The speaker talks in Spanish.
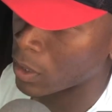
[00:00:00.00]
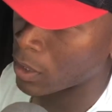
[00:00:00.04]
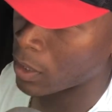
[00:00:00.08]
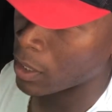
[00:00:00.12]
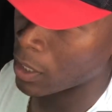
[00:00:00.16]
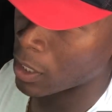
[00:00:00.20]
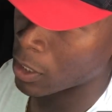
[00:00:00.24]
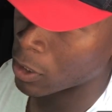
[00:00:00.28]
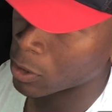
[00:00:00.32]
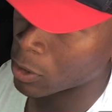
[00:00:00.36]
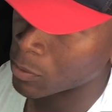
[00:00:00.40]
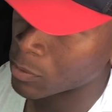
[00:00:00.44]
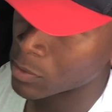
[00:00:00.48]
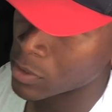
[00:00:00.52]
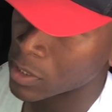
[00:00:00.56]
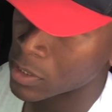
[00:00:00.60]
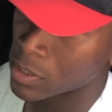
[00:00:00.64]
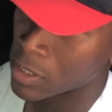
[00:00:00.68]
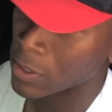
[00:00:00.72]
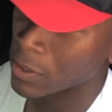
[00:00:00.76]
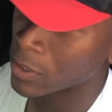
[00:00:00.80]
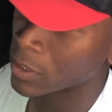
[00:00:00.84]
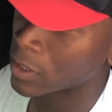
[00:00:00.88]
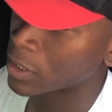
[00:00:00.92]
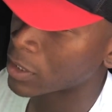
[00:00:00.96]
Claro, como se
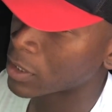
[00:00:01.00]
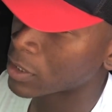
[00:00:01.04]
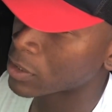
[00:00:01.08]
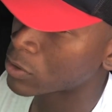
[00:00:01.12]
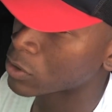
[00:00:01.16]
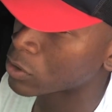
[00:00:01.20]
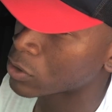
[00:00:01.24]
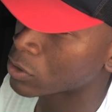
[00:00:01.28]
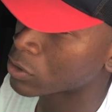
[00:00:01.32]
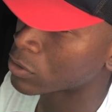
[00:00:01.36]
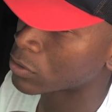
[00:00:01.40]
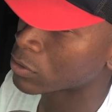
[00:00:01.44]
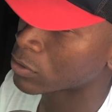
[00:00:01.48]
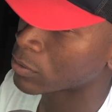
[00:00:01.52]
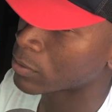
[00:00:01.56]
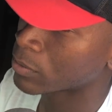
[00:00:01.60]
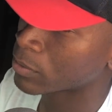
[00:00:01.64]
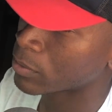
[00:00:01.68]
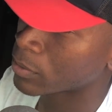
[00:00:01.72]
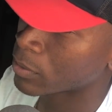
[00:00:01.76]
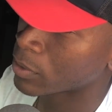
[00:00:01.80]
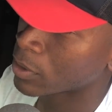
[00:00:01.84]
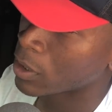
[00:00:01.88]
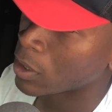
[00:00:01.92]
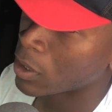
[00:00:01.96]
sabe, este, son
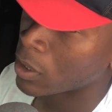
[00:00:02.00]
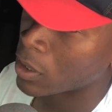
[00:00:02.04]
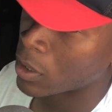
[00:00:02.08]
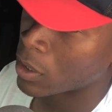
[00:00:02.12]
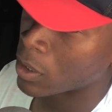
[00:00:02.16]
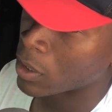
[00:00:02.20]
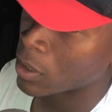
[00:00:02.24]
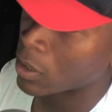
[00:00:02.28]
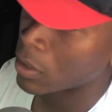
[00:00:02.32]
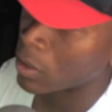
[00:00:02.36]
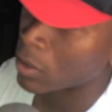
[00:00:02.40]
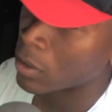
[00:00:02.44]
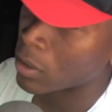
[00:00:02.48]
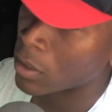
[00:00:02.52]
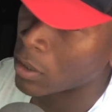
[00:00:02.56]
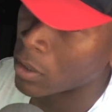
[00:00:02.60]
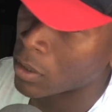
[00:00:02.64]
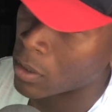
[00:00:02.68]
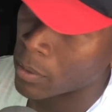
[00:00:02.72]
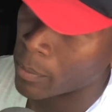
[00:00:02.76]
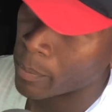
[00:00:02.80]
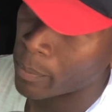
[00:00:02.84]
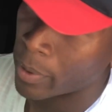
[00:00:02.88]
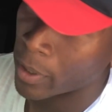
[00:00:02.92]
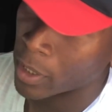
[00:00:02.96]

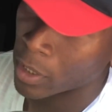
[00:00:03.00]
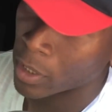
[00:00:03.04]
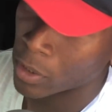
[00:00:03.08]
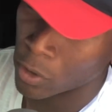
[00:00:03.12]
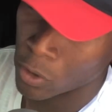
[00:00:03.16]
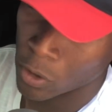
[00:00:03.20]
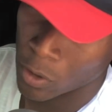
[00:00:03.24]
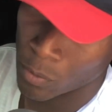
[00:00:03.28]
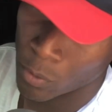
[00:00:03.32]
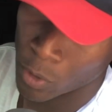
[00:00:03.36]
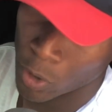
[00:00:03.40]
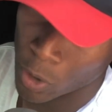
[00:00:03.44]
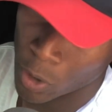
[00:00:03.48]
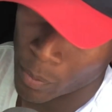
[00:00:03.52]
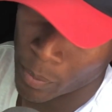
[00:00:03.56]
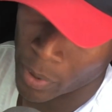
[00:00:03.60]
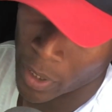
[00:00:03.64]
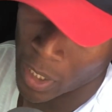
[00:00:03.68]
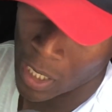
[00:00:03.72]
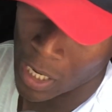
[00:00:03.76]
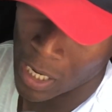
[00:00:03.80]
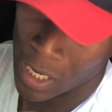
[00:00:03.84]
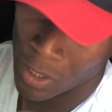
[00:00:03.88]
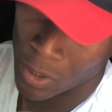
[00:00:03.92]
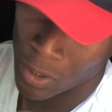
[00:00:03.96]
partidos muy
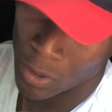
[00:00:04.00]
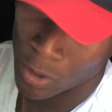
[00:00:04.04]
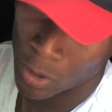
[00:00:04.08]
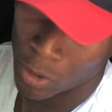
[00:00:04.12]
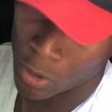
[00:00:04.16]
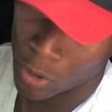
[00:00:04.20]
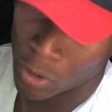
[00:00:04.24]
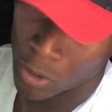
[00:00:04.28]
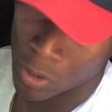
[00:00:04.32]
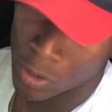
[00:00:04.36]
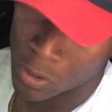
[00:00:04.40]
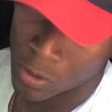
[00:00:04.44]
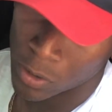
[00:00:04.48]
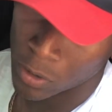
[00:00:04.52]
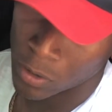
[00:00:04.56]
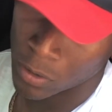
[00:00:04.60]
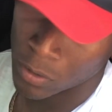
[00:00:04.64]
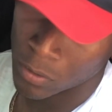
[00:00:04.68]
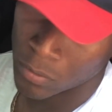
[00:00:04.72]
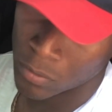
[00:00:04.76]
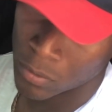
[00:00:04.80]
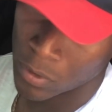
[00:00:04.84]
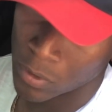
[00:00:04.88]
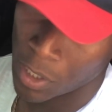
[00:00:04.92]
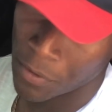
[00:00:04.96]
complicados, todos
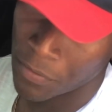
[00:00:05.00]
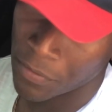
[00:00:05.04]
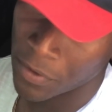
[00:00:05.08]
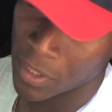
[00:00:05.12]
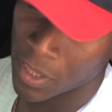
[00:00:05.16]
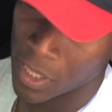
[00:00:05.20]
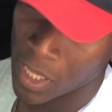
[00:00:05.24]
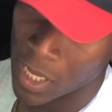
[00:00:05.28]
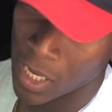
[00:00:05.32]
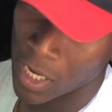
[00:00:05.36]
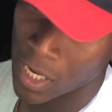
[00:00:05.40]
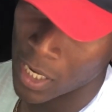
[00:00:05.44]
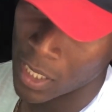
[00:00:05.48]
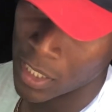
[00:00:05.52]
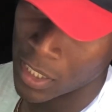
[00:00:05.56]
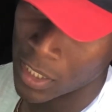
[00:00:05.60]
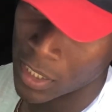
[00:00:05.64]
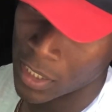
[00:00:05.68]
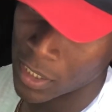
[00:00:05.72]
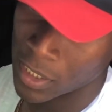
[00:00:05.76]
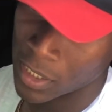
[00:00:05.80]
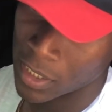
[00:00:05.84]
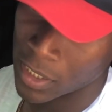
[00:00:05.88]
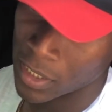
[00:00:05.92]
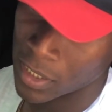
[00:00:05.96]
son unas finales
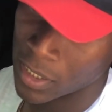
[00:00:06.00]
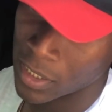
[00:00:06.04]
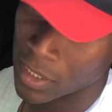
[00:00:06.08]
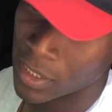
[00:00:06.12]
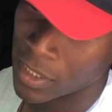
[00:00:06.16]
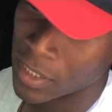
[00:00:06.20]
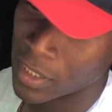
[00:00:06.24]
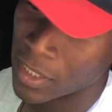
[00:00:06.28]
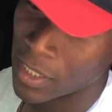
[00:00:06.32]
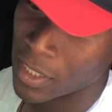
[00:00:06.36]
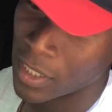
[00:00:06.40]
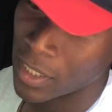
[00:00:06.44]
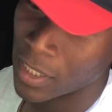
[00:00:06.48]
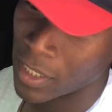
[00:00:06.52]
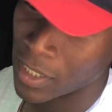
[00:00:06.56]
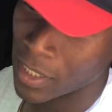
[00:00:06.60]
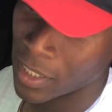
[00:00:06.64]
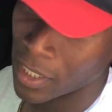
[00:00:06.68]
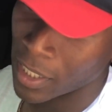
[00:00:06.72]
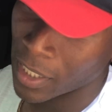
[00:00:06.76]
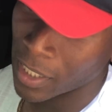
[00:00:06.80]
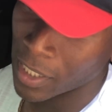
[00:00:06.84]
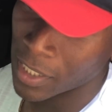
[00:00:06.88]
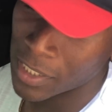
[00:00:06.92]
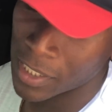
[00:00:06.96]
y y
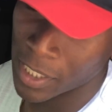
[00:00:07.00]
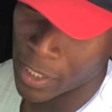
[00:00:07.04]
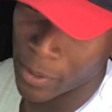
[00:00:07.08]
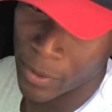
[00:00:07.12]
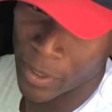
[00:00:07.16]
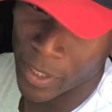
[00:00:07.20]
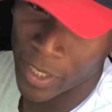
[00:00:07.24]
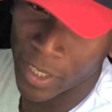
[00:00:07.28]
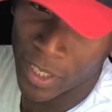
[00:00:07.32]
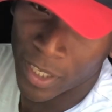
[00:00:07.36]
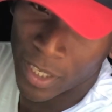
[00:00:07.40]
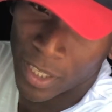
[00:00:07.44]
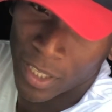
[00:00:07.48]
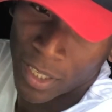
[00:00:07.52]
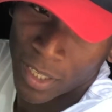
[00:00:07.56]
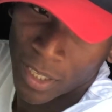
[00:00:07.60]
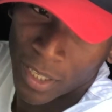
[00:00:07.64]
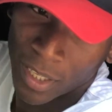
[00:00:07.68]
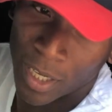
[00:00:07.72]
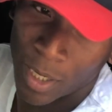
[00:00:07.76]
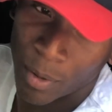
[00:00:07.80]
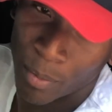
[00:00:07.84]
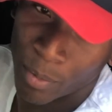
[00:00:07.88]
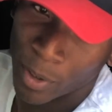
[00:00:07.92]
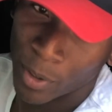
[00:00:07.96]
hay que saber
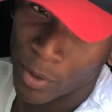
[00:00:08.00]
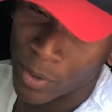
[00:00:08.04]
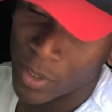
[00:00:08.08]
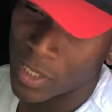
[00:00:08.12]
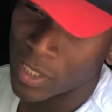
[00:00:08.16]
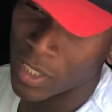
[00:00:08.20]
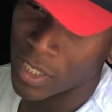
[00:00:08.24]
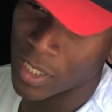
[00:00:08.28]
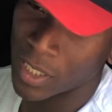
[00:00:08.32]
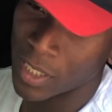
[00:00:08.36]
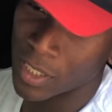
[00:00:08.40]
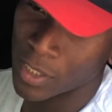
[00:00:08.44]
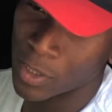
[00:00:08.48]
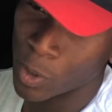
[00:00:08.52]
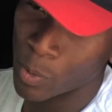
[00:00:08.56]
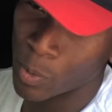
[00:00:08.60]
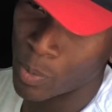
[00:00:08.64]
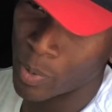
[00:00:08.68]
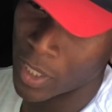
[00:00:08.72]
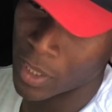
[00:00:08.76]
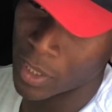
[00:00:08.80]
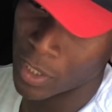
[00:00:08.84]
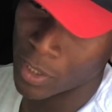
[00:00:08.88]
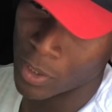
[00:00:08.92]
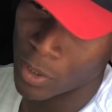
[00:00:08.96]
aprovechar esos
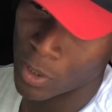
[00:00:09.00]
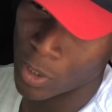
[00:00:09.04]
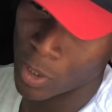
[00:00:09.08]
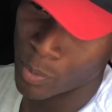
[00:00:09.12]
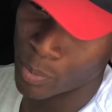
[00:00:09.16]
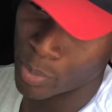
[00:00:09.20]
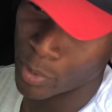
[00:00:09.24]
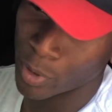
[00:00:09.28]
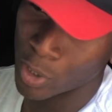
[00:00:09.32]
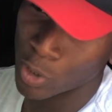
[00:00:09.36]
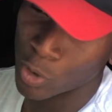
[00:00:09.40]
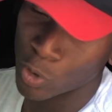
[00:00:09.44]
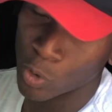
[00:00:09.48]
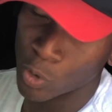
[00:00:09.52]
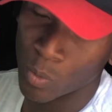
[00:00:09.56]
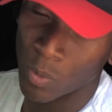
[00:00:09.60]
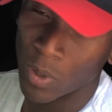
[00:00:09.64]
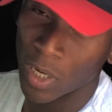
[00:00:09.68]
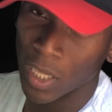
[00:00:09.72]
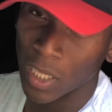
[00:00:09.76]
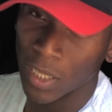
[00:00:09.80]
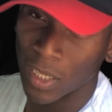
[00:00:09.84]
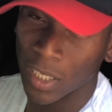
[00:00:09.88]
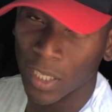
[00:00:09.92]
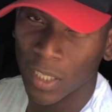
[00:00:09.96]
partidos y poder sumar de
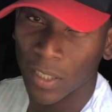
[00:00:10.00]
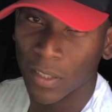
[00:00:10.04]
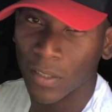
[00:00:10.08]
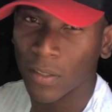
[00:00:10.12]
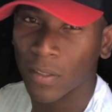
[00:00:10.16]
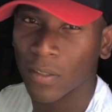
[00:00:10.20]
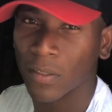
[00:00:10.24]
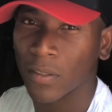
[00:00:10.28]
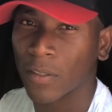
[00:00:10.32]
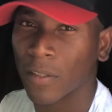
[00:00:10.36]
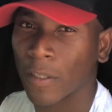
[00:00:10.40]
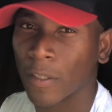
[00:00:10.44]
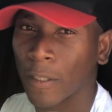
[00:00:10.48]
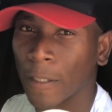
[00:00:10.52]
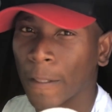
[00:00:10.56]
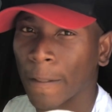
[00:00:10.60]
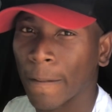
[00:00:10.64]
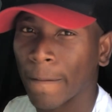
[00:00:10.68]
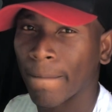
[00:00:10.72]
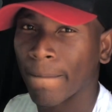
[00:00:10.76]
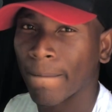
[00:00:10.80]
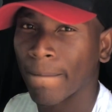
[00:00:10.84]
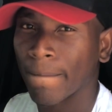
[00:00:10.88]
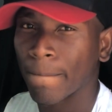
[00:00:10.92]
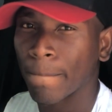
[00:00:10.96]
atrás.
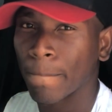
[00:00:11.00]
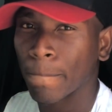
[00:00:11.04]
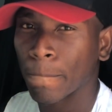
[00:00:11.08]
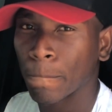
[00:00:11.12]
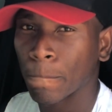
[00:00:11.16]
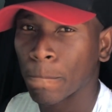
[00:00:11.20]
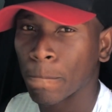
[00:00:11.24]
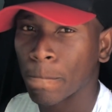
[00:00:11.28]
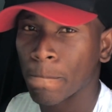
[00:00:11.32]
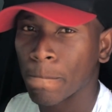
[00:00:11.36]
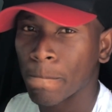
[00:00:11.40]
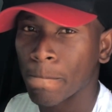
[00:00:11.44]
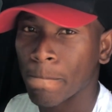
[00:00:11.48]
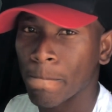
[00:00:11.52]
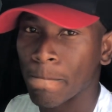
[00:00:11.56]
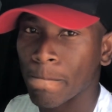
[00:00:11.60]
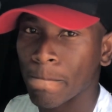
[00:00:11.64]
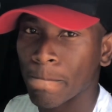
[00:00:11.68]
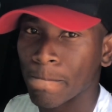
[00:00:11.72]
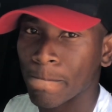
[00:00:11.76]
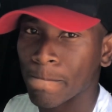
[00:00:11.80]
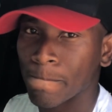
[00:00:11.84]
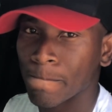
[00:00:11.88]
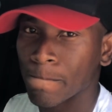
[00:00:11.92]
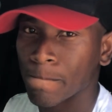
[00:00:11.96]
Rivales directos también como es
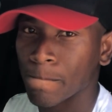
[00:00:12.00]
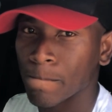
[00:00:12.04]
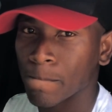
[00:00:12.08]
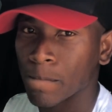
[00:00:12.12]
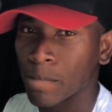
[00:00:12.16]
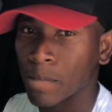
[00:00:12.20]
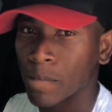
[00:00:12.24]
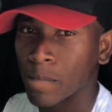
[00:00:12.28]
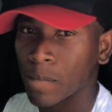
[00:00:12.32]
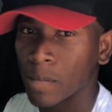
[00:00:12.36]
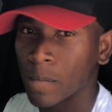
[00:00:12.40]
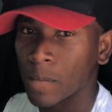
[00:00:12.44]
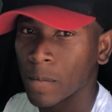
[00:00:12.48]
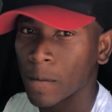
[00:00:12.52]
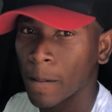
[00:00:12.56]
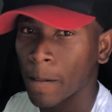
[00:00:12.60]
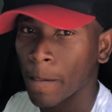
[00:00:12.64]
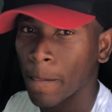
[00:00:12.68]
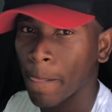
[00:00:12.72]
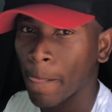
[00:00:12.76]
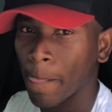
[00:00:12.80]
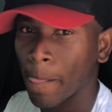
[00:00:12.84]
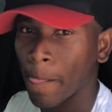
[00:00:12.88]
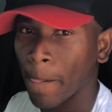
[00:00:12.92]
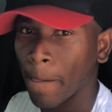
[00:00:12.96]
el Delfín,
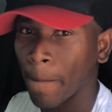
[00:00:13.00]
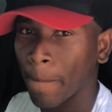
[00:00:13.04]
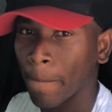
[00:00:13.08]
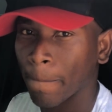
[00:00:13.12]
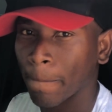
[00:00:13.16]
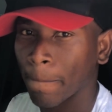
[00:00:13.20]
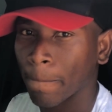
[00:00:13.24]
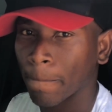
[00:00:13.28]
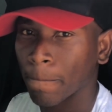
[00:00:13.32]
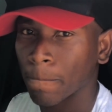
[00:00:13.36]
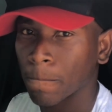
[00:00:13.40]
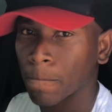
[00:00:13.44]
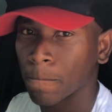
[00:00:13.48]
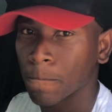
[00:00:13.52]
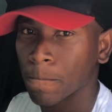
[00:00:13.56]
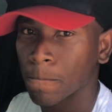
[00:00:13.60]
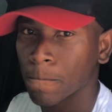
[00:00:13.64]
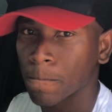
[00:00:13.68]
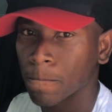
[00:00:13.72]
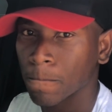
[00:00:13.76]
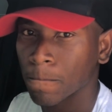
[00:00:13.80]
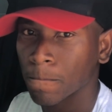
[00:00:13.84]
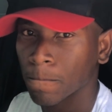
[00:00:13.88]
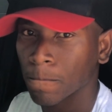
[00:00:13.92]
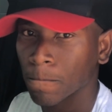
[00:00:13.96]
vendrá Barcelona, después
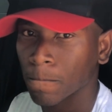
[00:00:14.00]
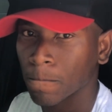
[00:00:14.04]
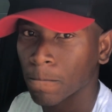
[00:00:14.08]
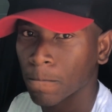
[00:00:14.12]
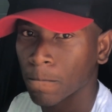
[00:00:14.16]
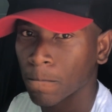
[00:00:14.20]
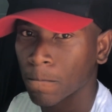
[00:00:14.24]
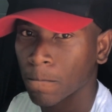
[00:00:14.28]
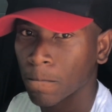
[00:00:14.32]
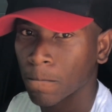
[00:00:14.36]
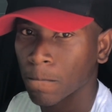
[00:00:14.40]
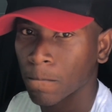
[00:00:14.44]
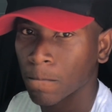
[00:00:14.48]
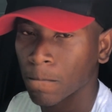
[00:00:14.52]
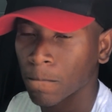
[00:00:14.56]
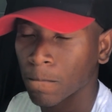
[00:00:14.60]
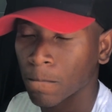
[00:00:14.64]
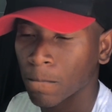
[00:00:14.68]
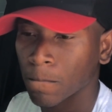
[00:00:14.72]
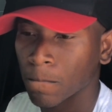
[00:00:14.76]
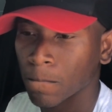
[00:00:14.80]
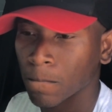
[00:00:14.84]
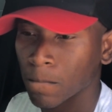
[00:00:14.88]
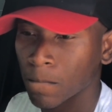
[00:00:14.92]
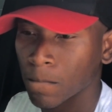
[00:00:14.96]
Clásico el Astillero,
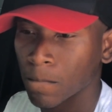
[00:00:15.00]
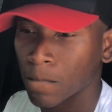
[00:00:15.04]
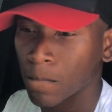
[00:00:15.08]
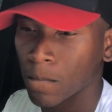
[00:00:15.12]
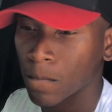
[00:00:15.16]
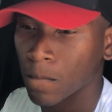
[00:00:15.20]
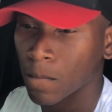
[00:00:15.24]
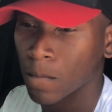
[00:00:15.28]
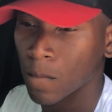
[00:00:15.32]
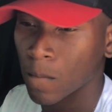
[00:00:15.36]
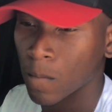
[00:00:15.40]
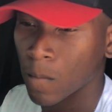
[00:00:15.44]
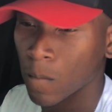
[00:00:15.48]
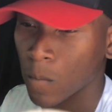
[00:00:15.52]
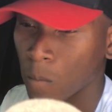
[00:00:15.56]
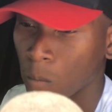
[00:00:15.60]
buscar ganar eso.